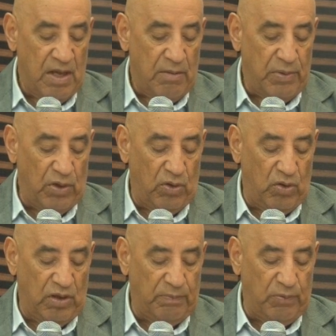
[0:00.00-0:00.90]
pero
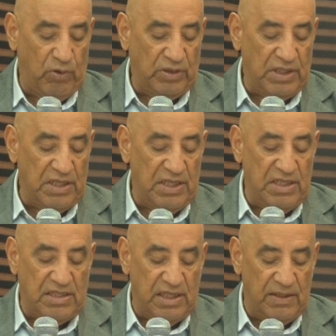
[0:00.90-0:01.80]
los reportes
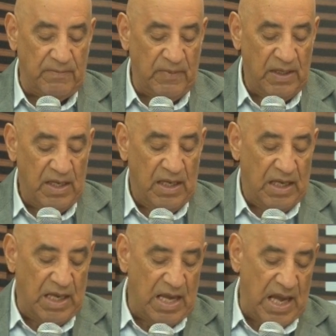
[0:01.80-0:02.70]
dicen
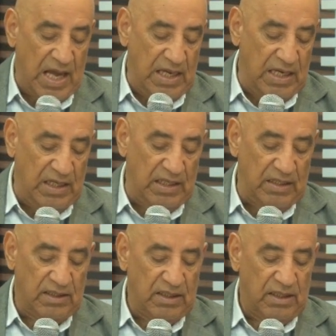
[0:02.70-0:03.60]
que hay
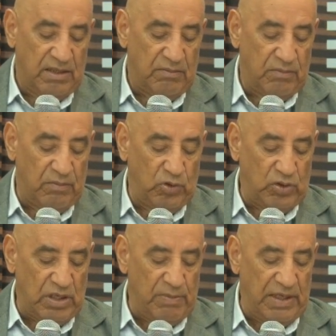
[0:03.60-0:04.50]

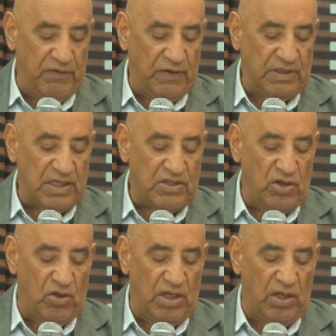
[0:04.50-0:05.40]
muchas manifestaciones.